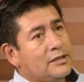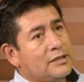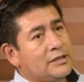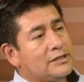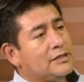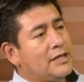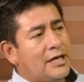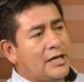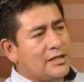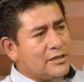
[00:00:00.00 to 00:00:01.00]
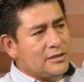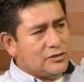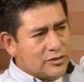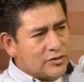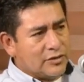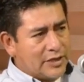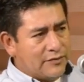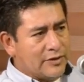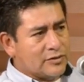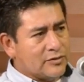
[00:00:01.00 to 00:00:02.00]
Eh, yo siento que
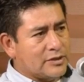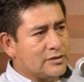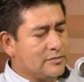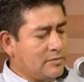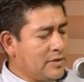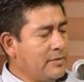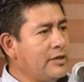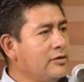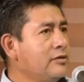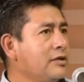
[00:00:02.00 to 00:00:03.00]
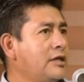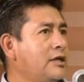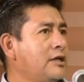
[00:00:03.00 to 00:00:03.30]
hay factores. Primero,